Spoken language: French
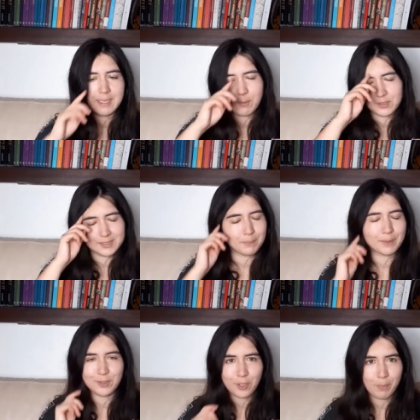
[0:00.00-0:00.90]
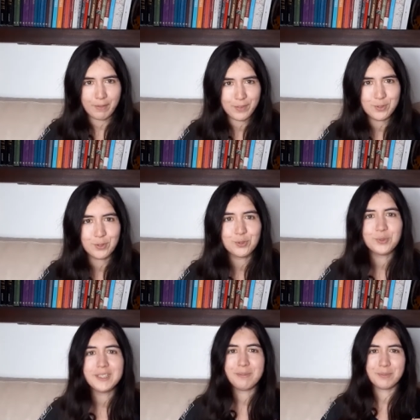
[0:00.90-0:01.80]
c'est pas encore parfait
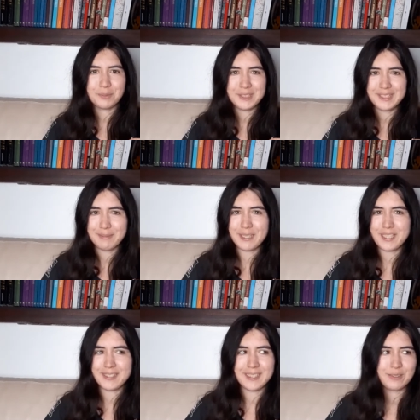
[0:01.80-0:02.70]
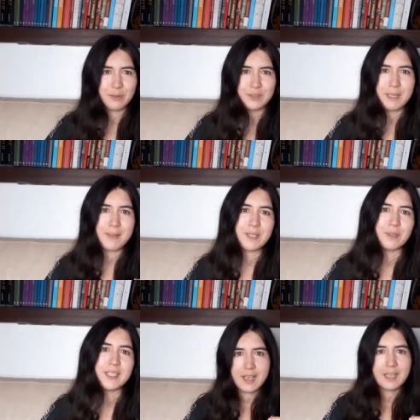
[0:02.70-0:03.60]
aujourd'hui, même si bah, j'essaye
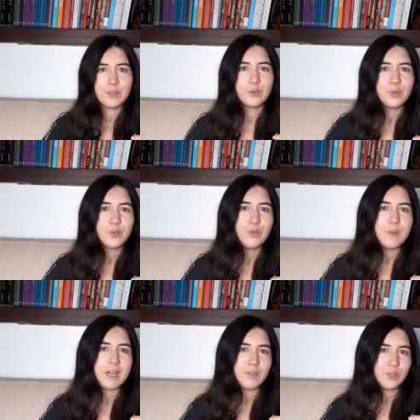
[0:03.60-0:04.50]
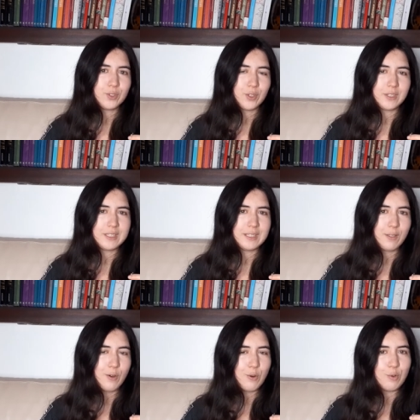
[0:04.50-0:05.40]
d'améliorer. Donc du coup, bah, avant de
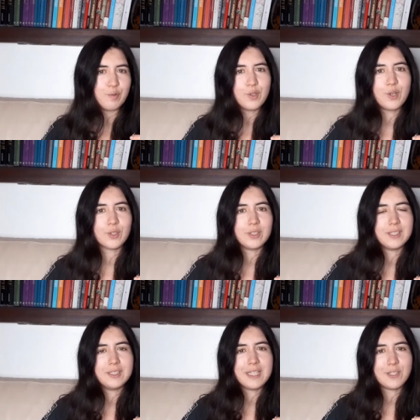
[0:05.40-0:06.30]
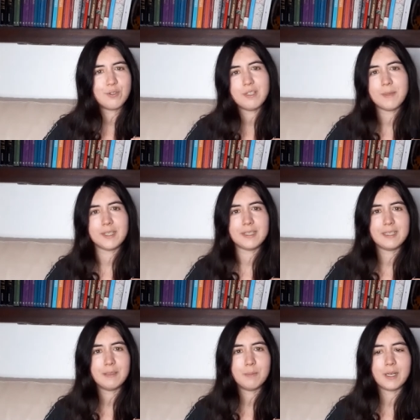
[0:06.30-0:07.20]
sortir euh, le vlog dédié à Julie
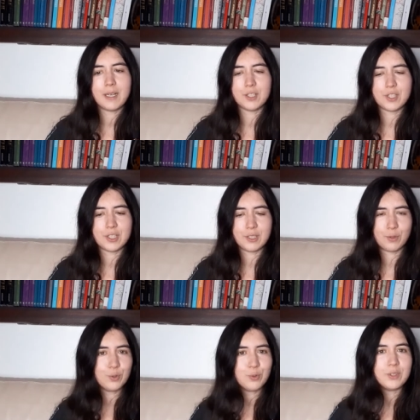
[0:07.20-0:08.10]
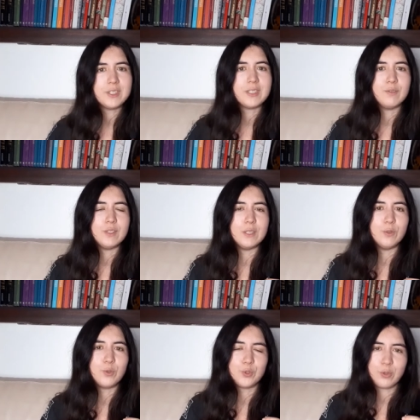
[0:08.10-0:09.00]
Manet, bah, j'ai retourné cette
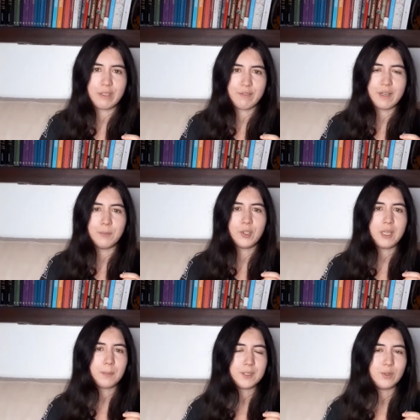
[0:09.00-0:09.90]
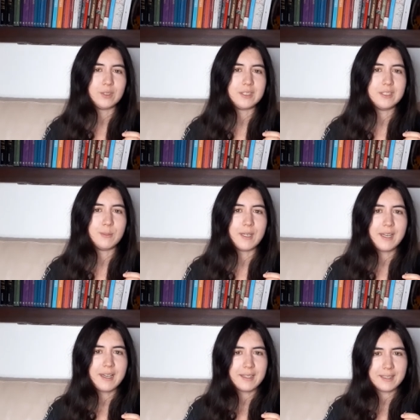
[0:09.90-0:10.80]
vidéo sur les femmes dans l'impressionnisme.
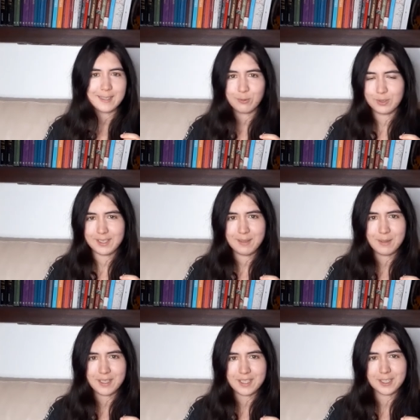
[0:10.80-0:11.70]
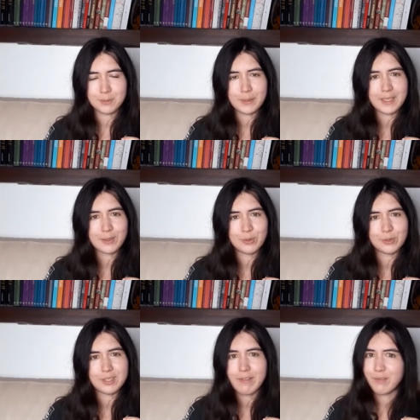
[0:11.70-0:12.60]
Et écoutez, j'espère que
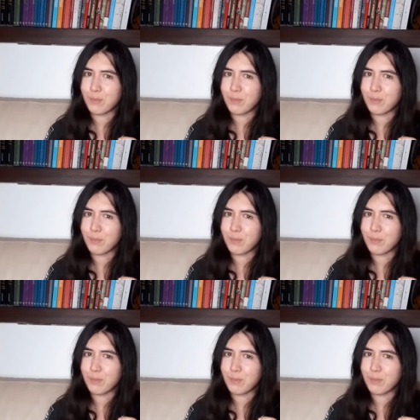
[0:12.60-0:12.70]
ça va vous